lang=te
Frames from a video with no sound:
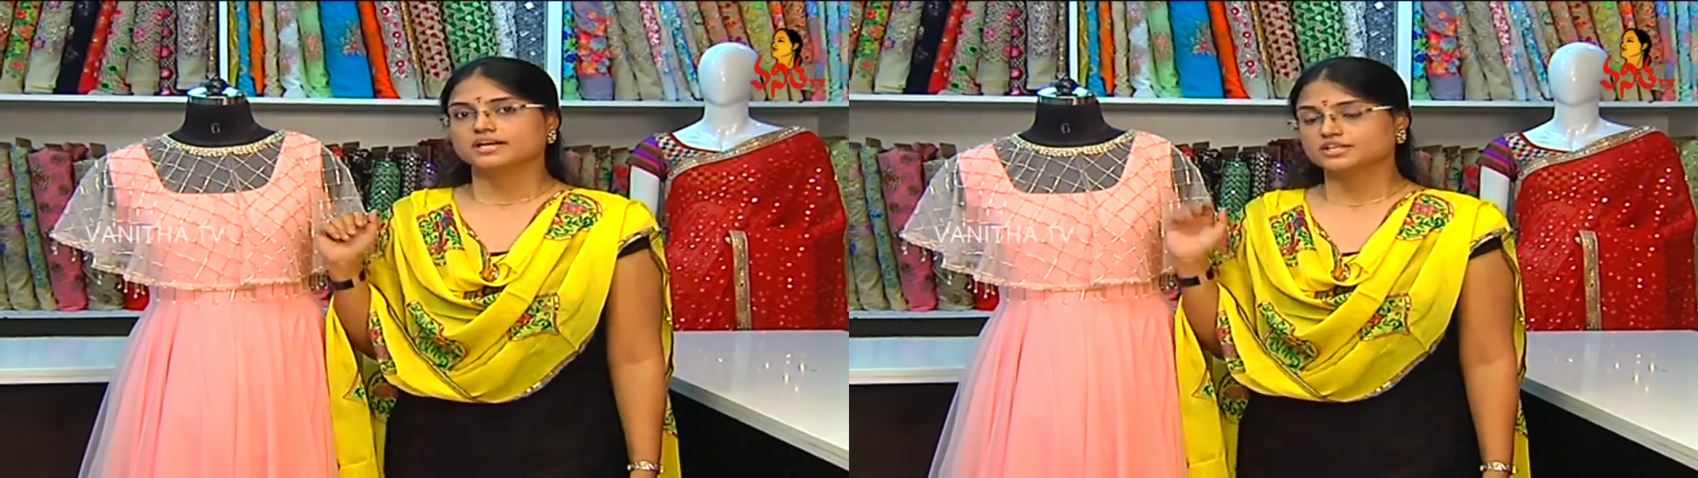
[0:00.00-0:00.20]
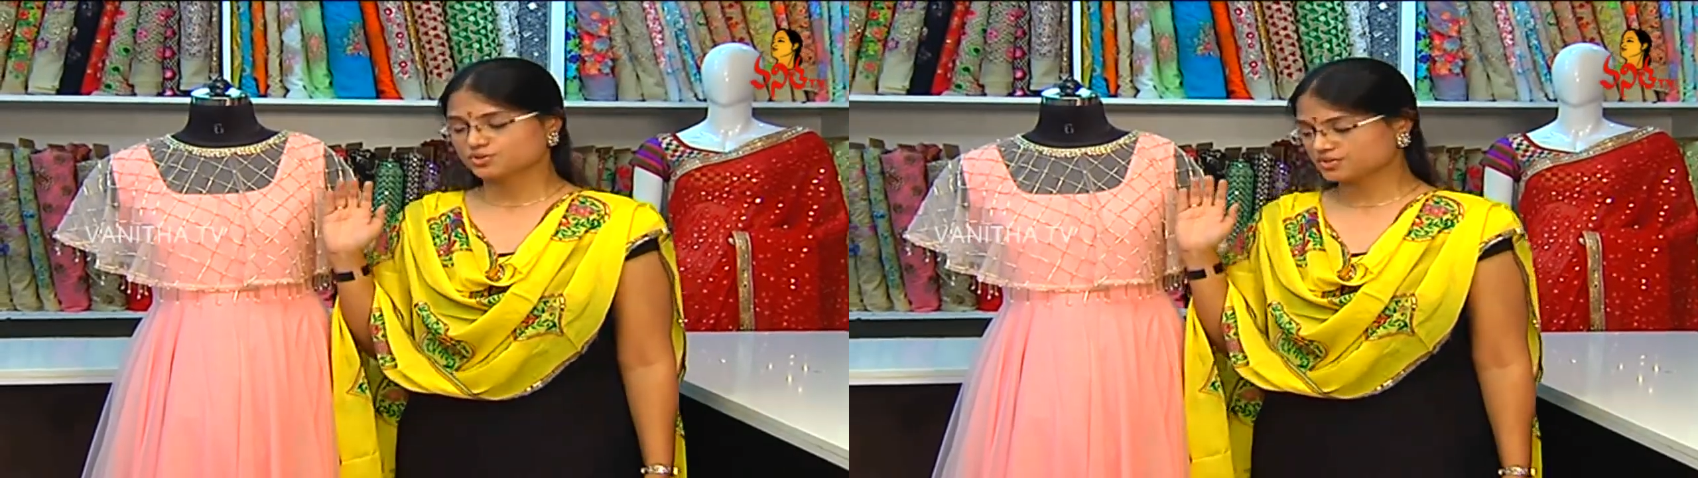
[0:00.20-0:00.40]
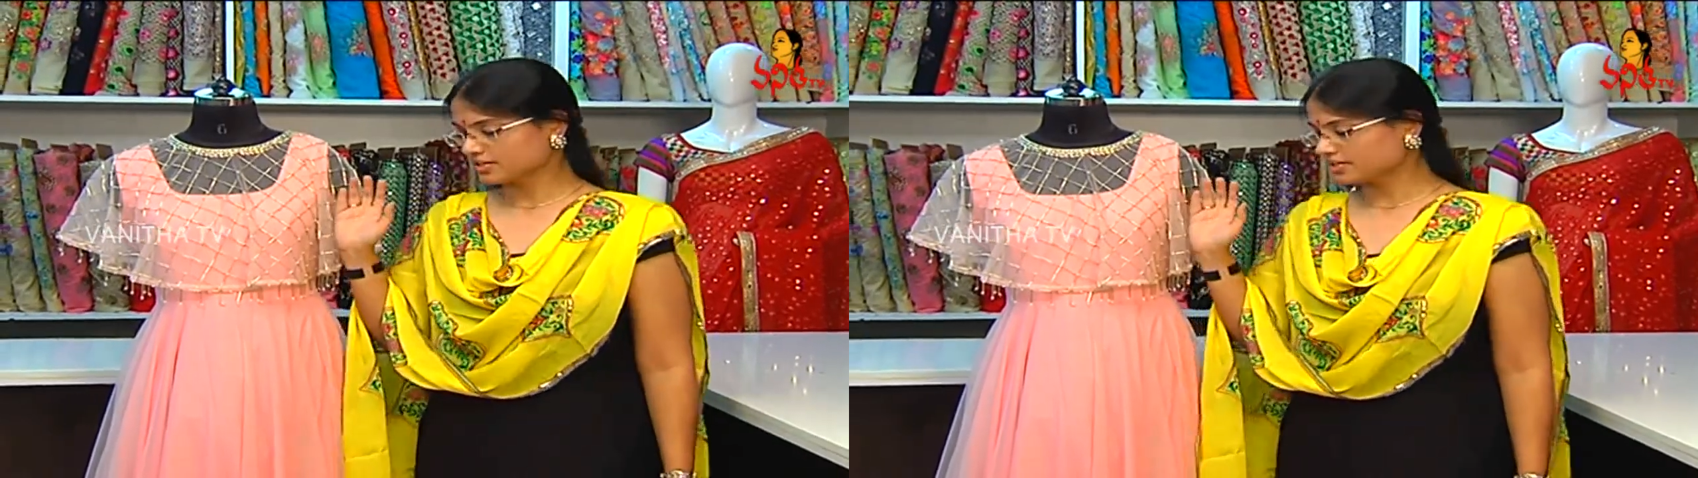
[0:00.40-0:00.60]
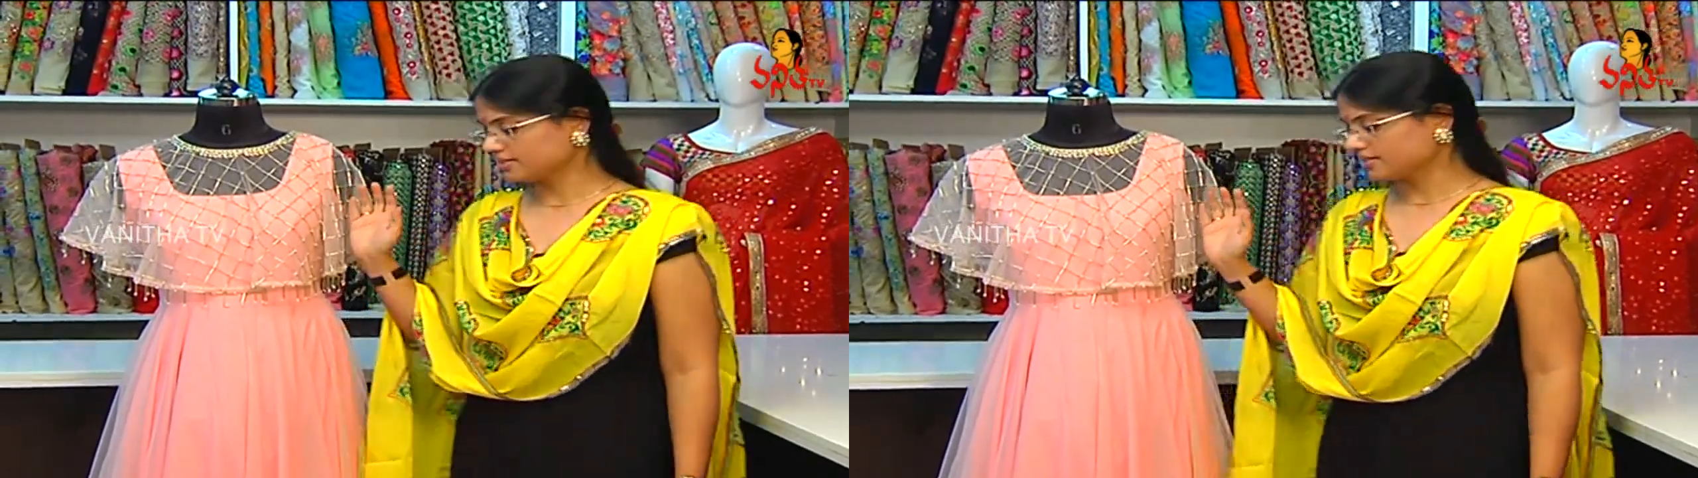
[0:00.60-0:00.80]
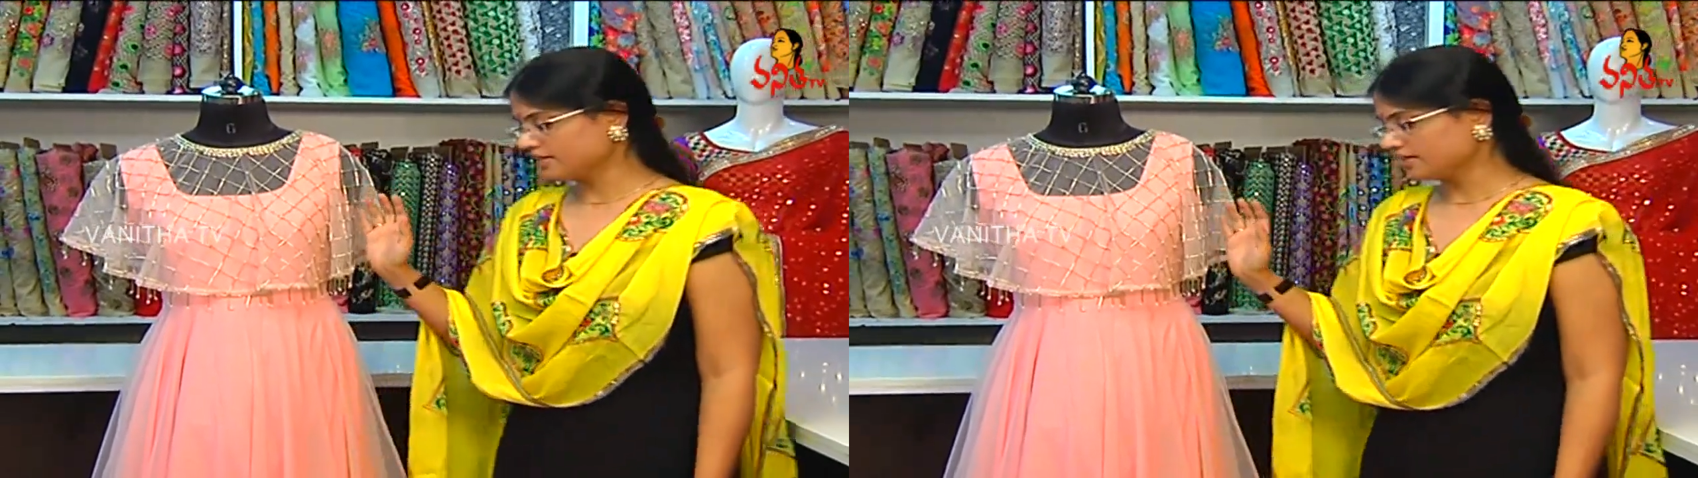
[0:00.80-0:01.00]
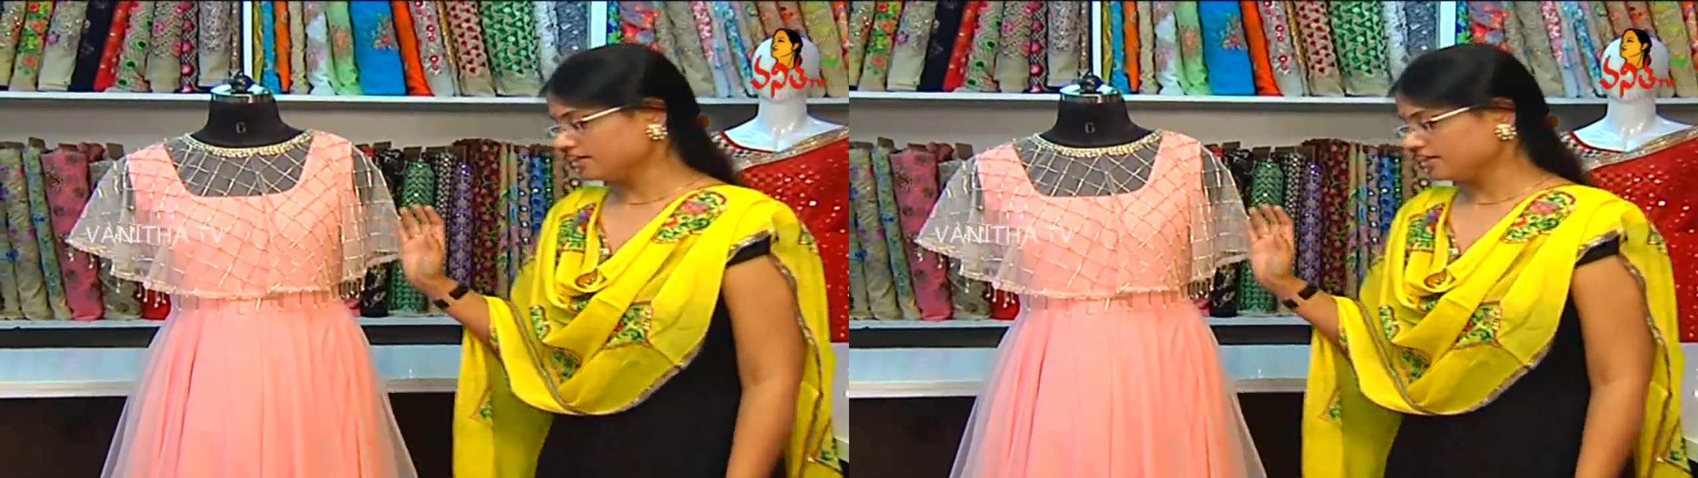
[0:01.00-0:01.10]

ఇది చూసారు కదండి